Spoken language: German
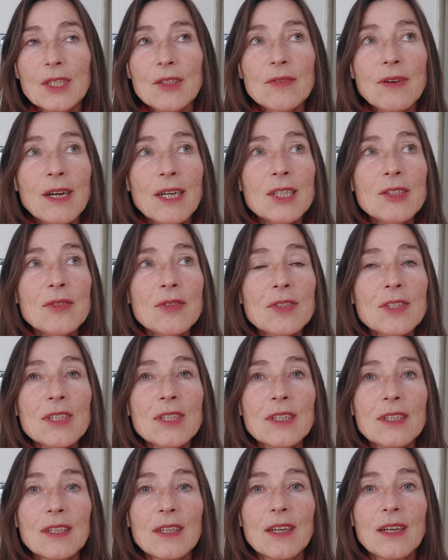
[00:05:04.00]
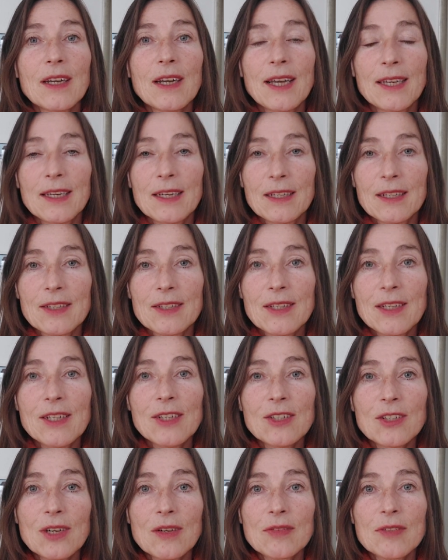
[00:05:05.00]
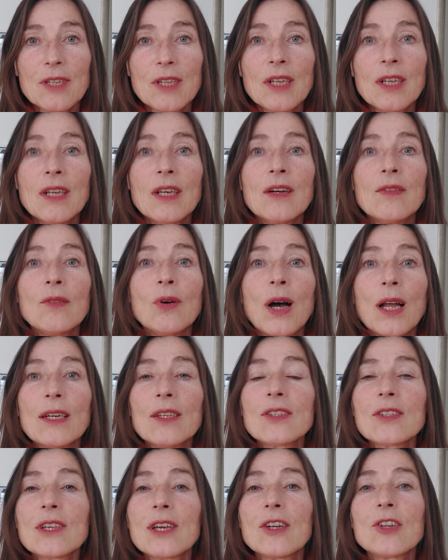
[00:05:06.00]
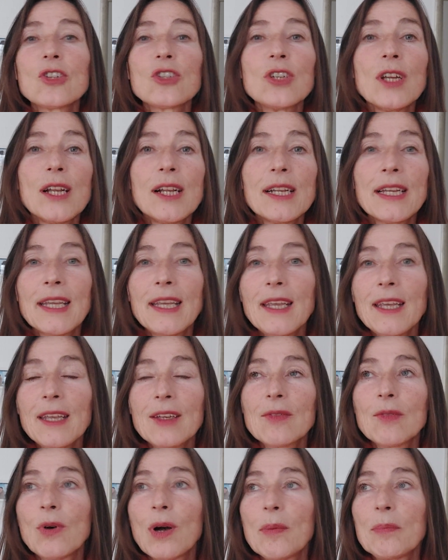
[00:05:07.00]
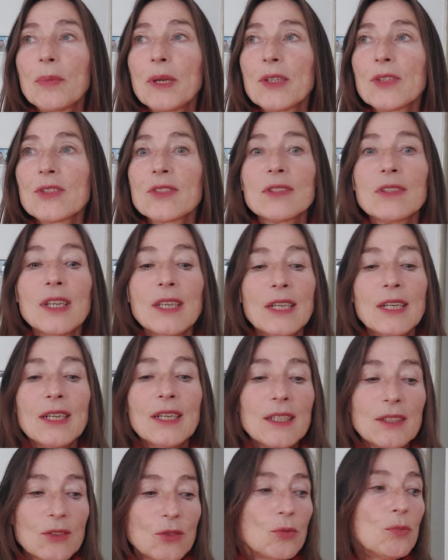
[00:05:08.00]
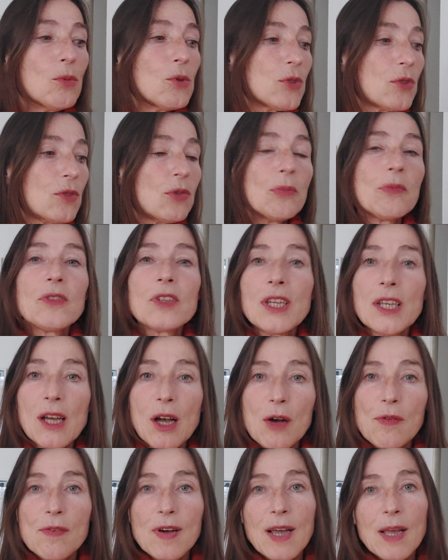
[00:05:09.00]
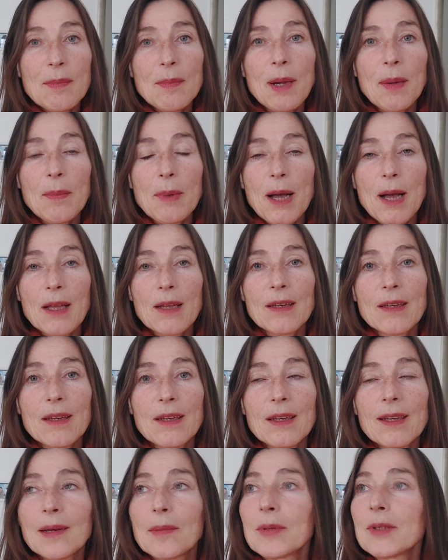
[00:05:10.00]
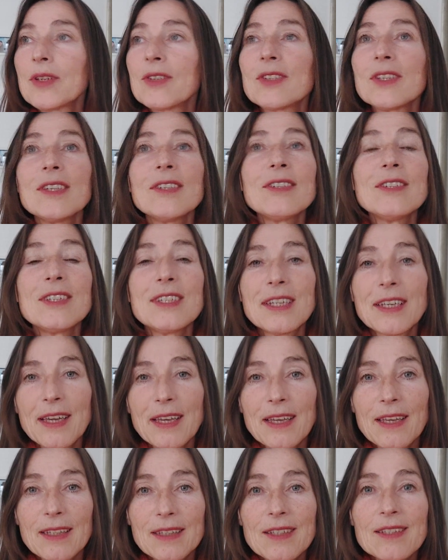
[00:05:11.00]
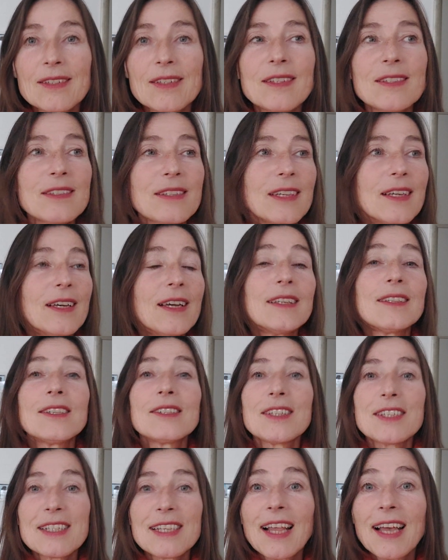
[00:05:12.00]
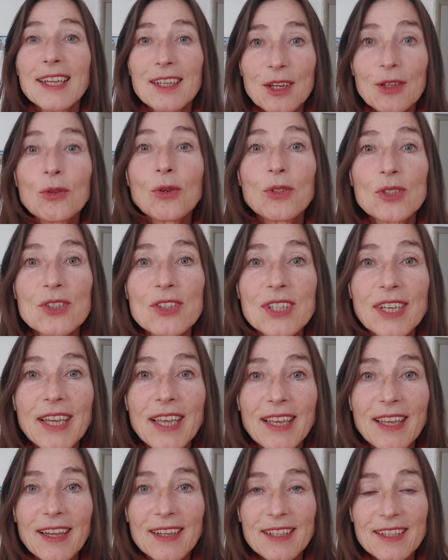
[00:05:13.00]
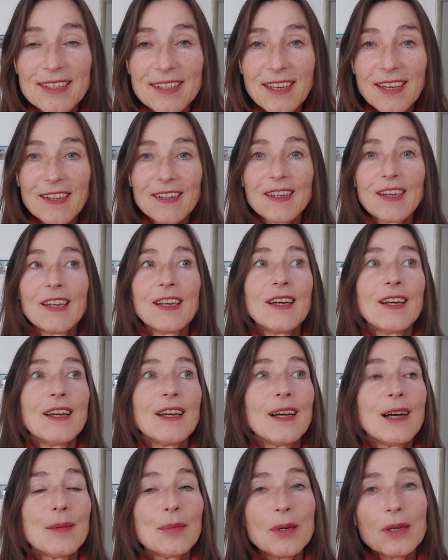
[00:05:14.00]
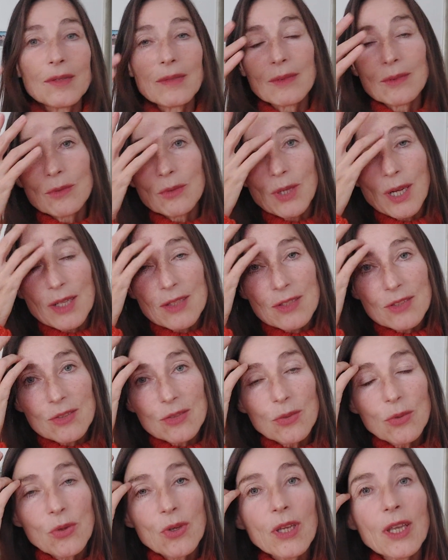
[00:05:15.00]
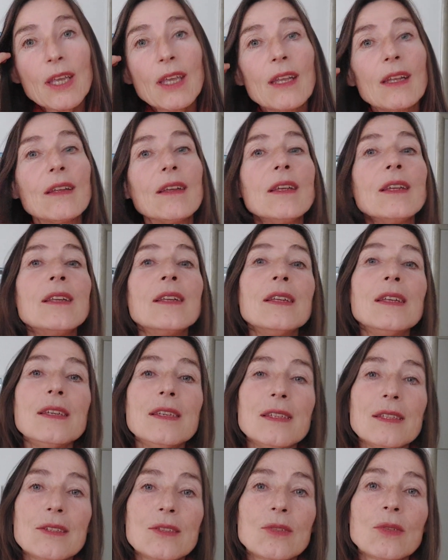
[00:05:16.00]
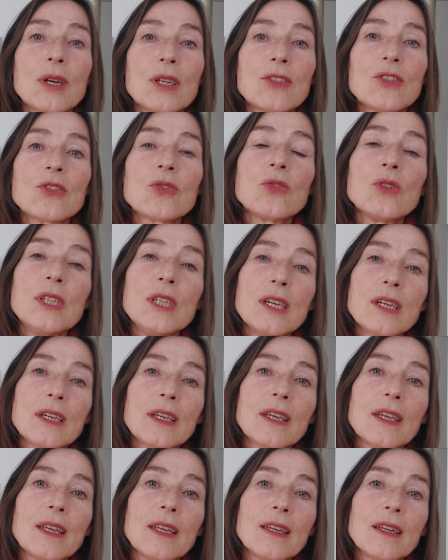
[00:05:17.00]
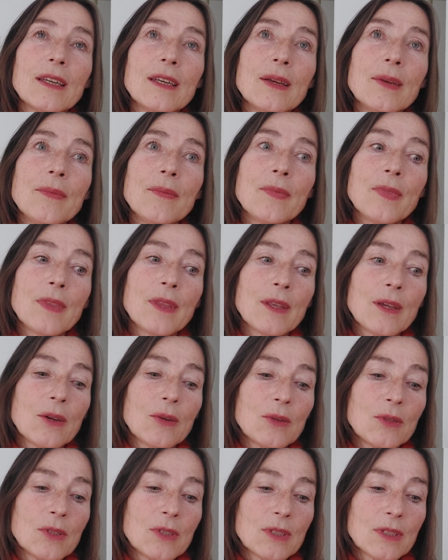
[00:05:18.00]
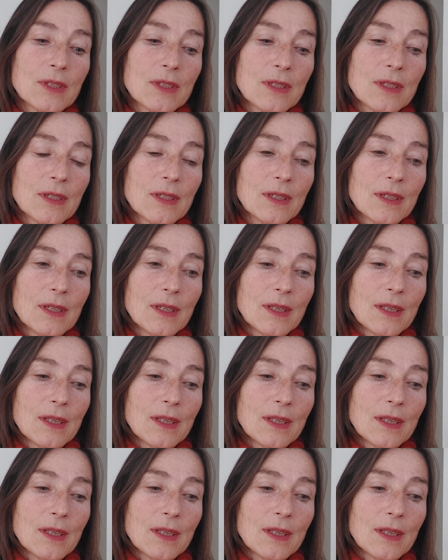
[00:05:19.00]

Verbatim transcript: Ich weiß, wir sind in einer, einer Gesellschaft, wo alles ganz schnell geht, wo am besten du musst fünf Dinge auf einmal machen. Aber das ist nicht die Re das ist das ist leider Gottes die Realität. Aber du kannst zurückgehen in dich, du kannst zu dir gehen und äh,